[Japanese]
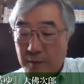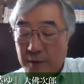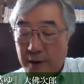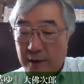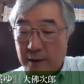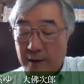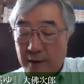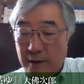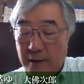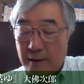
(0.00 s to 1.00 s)

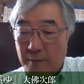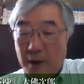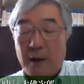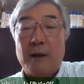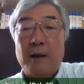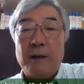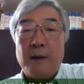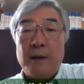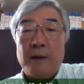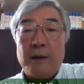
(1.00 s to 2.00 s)
えー、まあ、
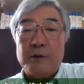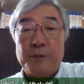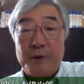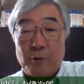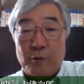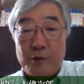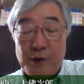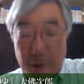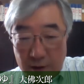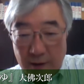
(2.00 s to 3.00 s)
罪に
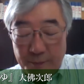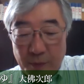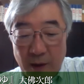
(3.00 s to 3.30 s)
陥れた。